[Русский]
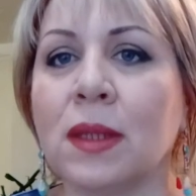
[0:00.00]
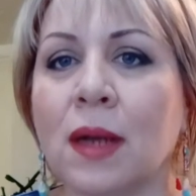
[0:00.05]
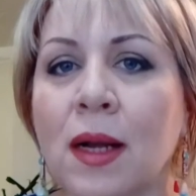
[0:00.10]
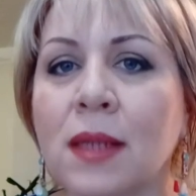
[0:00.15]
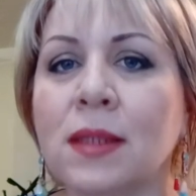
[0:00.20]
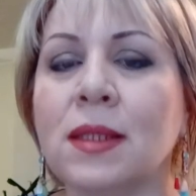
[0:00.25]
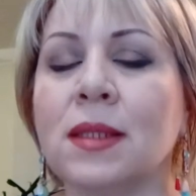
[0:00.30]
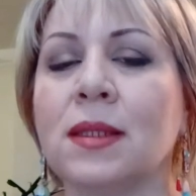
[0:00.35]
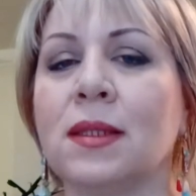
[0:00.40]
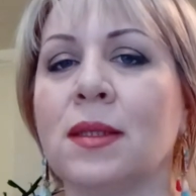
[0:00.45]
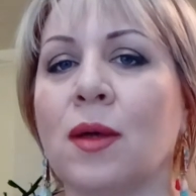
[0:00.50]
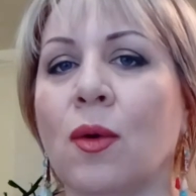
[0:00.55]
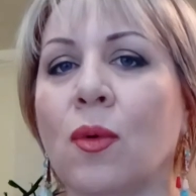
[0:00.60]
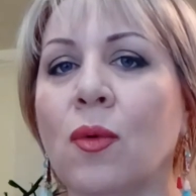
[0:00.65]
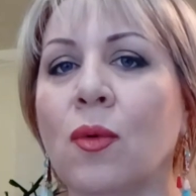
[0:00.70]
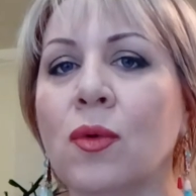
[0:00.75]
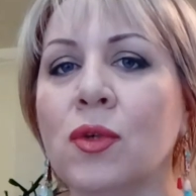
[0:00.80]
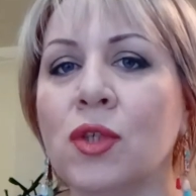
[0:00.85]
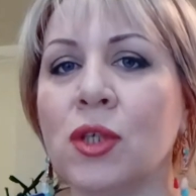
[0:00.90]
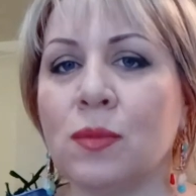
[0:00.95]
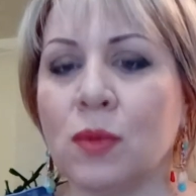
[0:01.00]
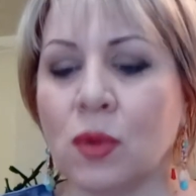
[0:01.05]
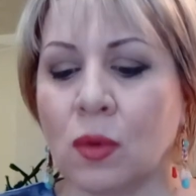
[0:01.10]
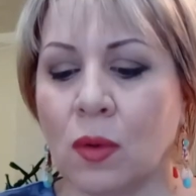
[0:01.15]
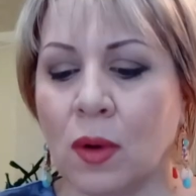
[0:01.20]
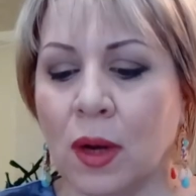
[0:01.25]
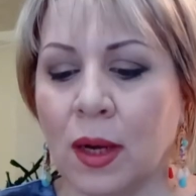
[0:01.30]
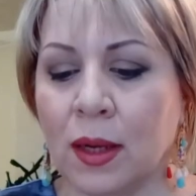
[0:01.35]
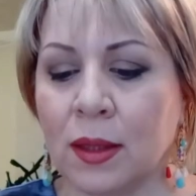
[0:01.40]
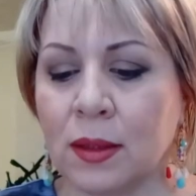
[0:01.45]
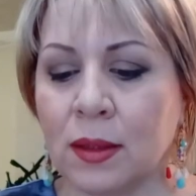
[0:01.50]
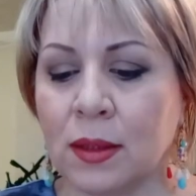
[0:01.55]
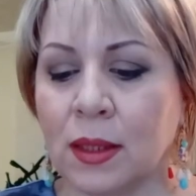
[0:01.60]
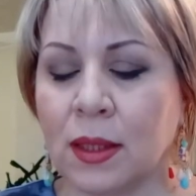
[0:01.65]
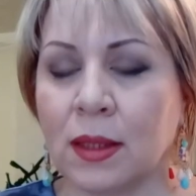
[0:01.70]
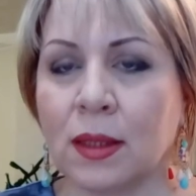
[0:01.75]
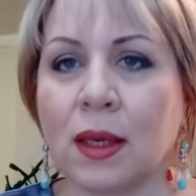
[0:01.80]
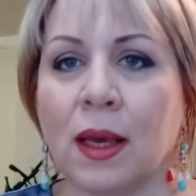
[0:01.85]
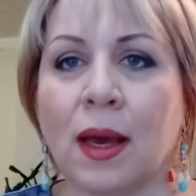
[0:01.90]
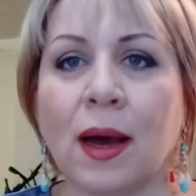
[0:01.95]
тратится очень много
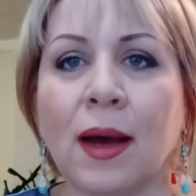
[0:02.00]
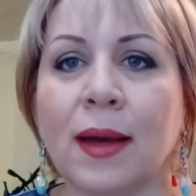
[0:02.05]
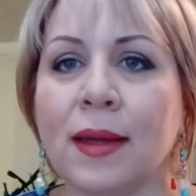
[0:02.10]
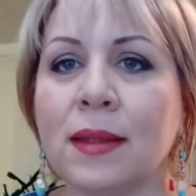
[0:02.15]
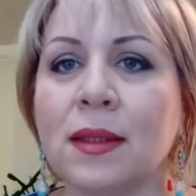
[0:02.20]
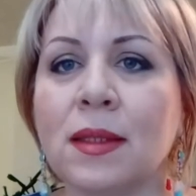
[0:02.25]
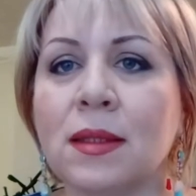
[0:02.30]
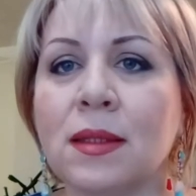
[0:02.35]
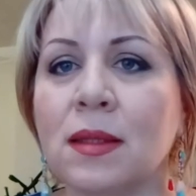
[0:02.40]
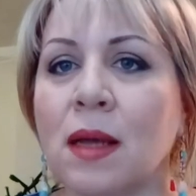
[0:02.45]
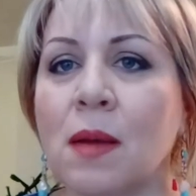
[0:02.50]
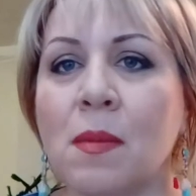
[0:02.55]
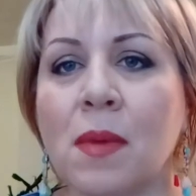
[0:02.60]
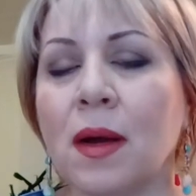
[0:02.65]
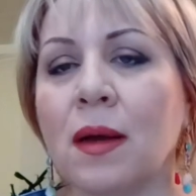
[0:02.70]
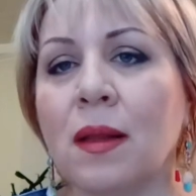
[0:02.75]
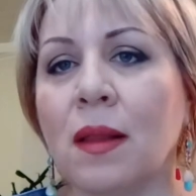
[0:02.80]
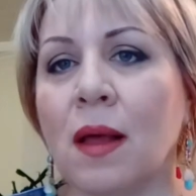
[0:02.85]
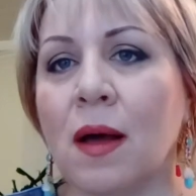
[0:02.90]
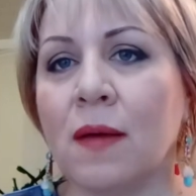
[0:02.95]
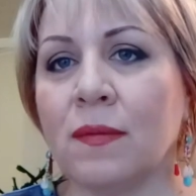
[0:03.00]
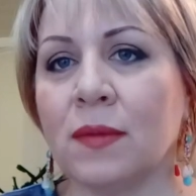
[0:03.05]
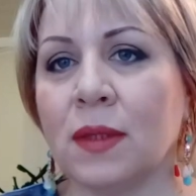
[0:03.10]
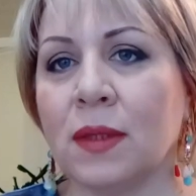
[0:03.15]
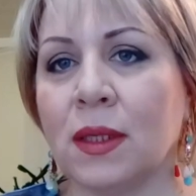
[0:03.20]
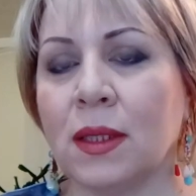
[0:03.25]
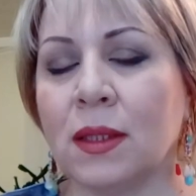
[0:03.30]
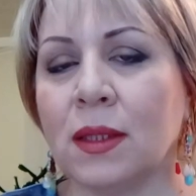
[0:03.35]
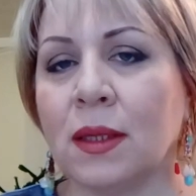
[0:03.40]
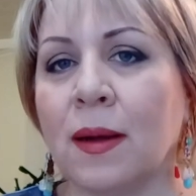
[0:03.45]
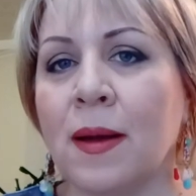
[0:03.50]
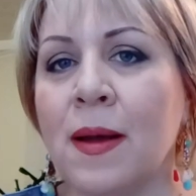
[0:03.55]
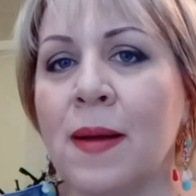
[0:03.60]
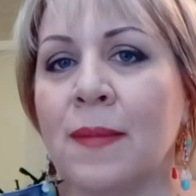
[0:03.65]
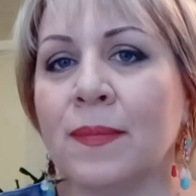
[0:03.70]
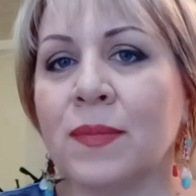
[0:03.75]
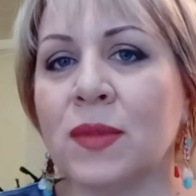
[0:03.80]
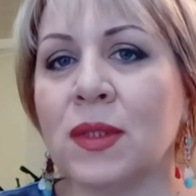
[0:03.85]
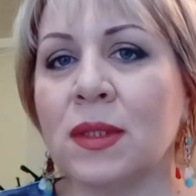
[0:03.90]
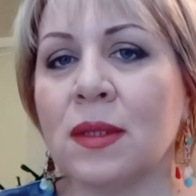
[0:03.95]
энергии. А это самое главное, это
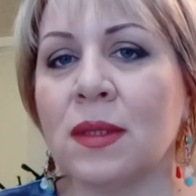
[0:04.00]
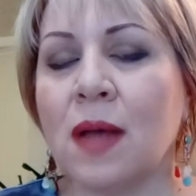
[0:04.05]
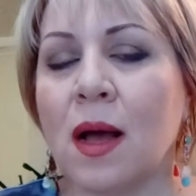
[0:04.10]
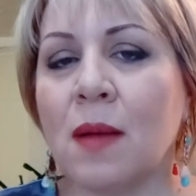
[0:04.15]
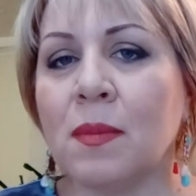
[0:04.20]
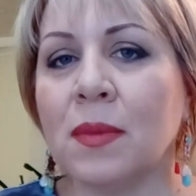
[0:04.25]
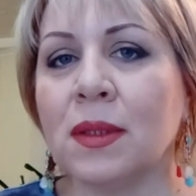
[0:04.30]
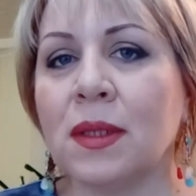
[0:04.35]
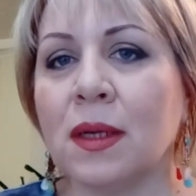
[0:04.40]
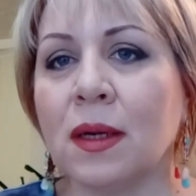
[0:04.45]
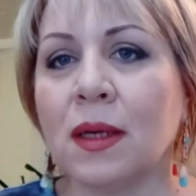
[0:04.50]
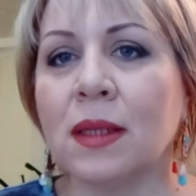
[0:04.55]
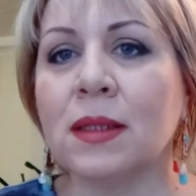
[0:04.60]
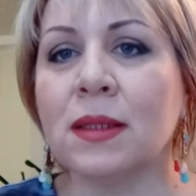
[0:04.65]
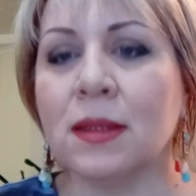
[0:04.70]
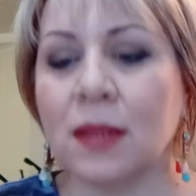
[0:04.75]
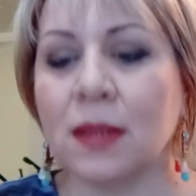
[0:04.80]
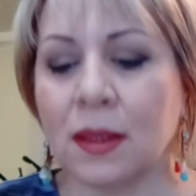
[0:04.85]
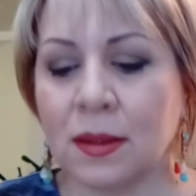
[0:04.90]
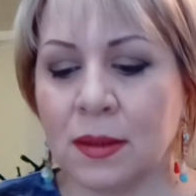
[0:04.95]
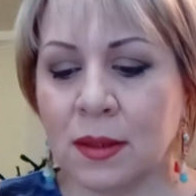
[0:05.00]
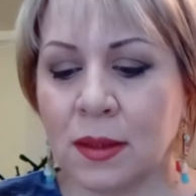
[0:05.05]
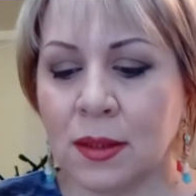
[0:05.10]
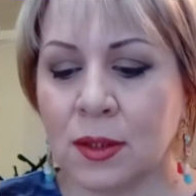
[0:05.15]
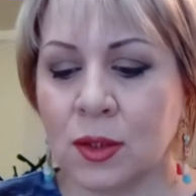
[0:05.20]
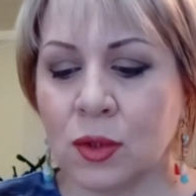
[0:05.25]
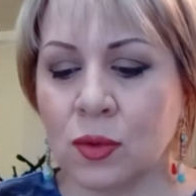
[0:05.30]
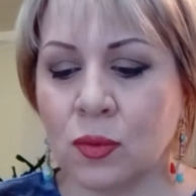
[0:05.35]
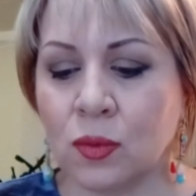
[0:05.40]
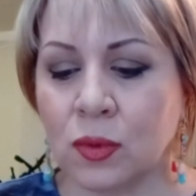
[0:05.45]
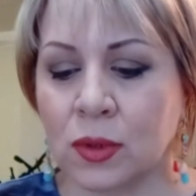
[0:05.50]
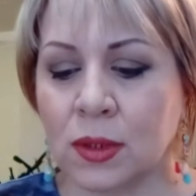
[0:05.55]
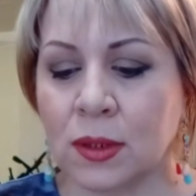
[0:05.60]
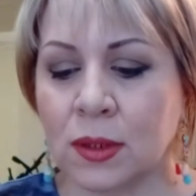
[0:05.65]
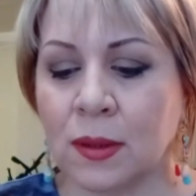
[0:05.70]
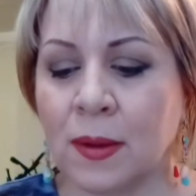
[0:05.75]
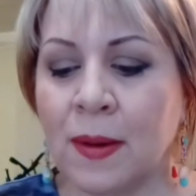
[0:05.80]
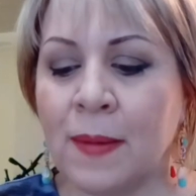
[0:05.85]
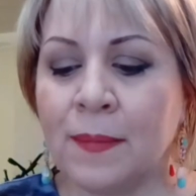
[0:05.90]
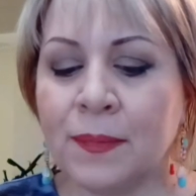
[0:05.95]
самый драгоценный ресурс.
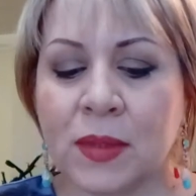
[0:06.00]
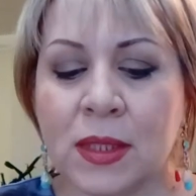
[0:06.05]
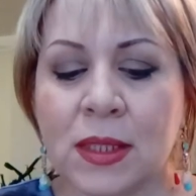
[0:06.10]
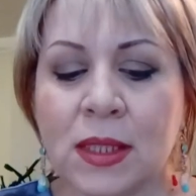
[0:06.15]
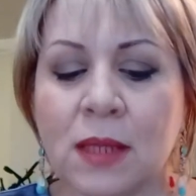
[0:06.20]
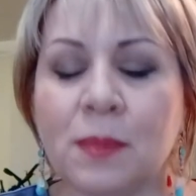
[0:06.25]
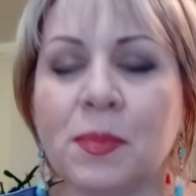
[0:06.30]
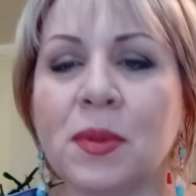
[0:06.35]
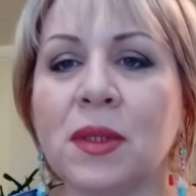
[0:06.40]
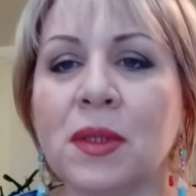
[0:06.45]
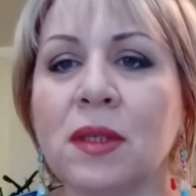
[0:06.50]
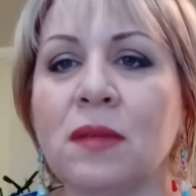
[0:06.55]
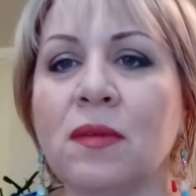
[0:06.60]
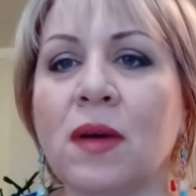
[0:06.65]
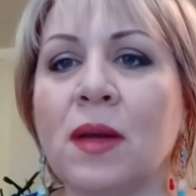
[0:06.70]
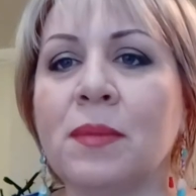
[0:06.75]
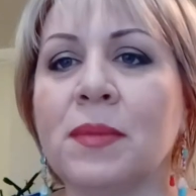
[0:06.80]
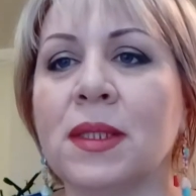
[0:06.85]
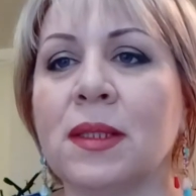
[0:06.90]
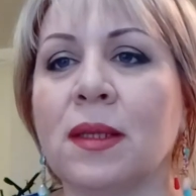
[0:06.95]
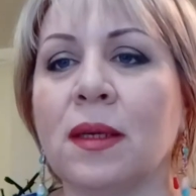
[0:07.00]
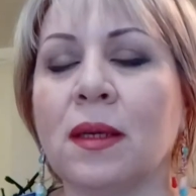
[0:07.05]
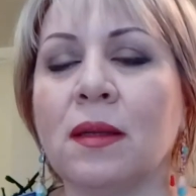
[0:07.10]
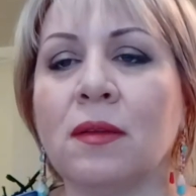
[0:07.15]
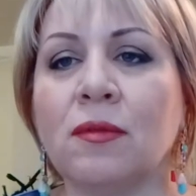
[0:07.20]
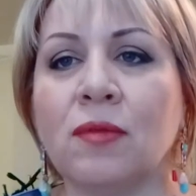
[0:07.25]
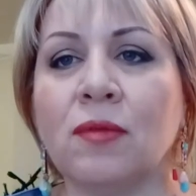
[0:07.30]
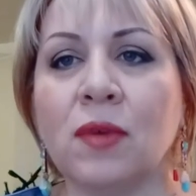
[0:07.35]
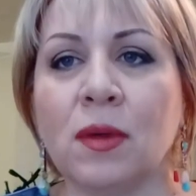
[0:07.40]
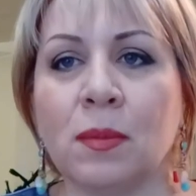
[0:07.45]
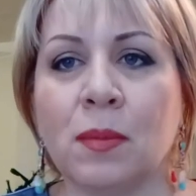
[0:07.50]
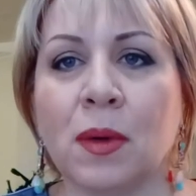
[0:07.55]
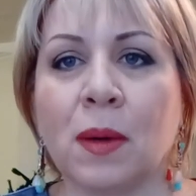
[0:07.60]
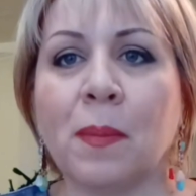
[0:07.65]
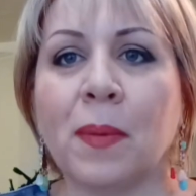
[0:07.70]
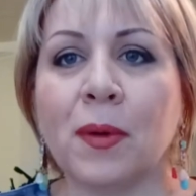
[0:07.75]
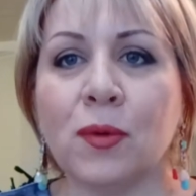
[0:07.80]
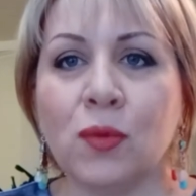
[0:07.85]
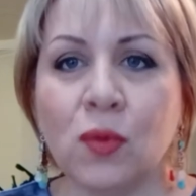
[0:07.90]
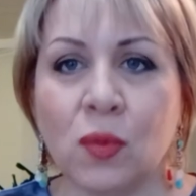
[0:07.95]
Если перед вами стоит выбор,
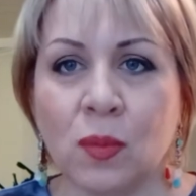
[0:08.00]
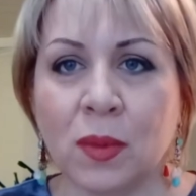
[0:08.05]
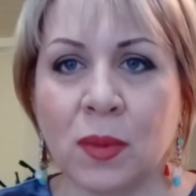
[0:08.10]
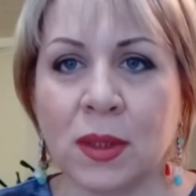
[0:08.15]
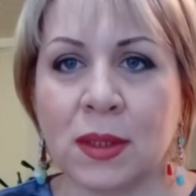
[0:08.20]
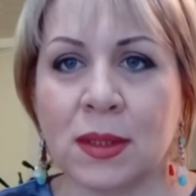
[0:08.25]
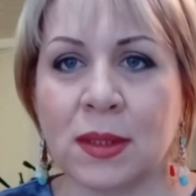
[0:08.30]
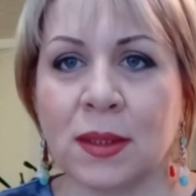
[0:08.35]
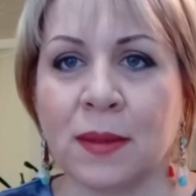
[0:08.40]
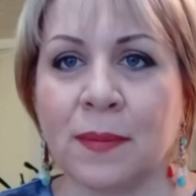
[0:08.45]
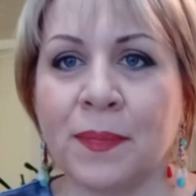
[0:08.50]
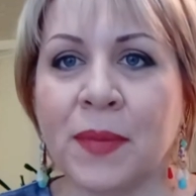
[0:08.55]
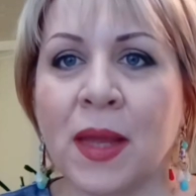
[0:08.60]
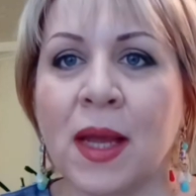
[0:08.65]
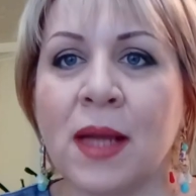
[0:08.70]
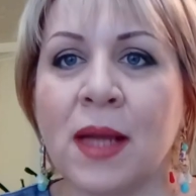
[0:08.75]
подумайте,